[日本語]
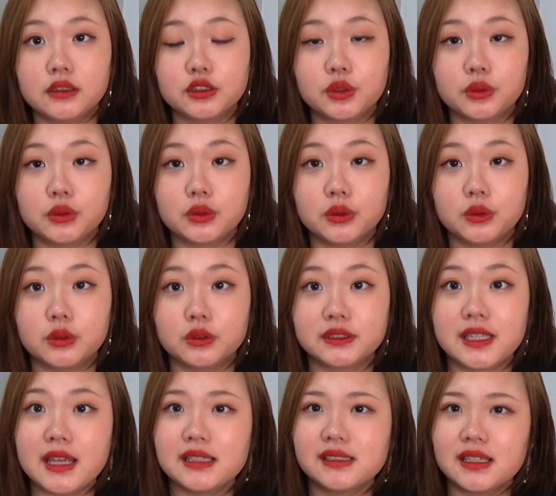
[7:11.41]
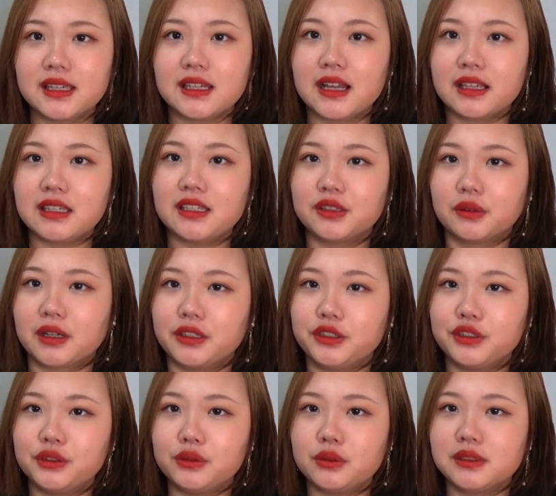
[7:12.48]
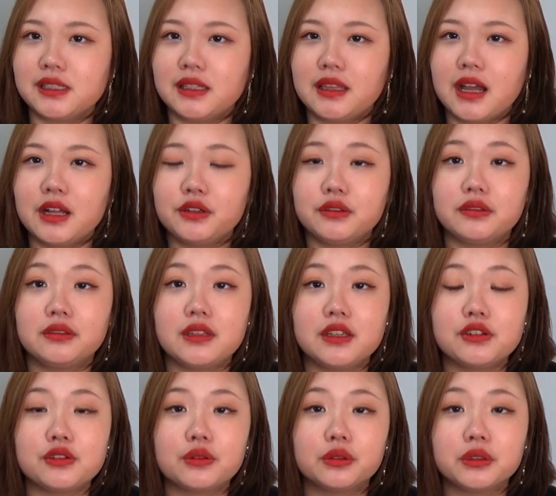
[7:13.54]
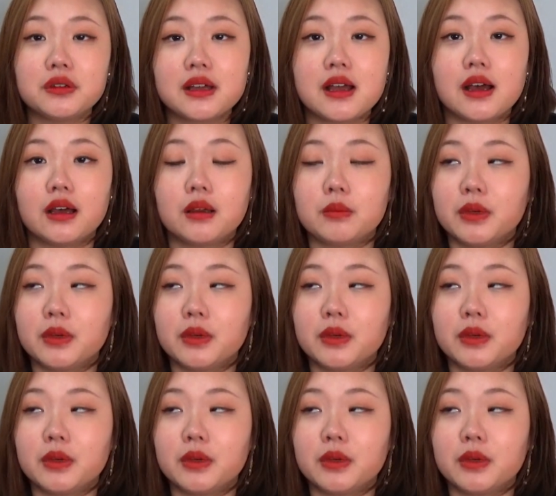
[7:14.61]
その成績がいいとか優等生であるっていうことが、